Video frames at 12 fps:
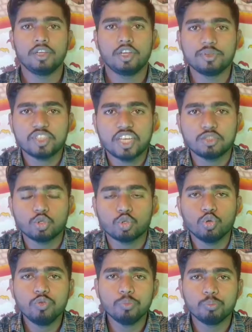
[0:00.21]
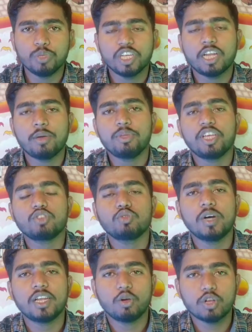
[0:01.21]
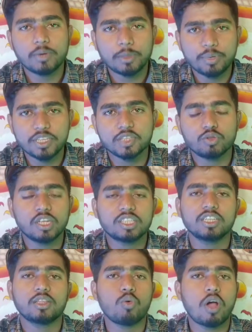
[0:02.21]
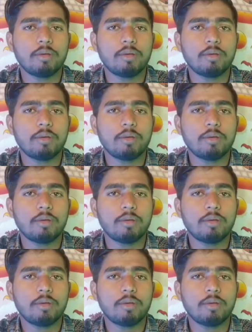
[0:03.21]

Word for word: नमस्कार दोस्तों मेरा नाम विकास कुमार और एक बार फिर से स्वागत करता हूं